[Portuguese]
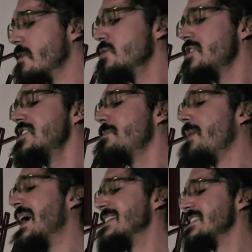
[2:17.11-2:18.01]
quando seja
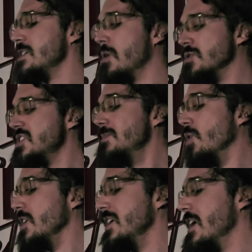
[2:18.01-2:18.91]
paz e quando se
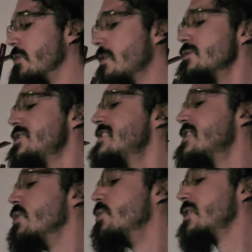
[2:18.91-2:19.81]
morria, quando
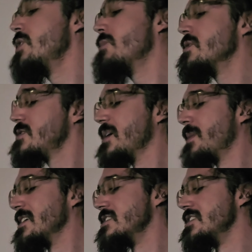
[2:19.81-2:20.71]
seja dor e quando se
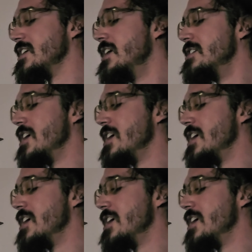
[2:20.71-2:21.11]
aprazia,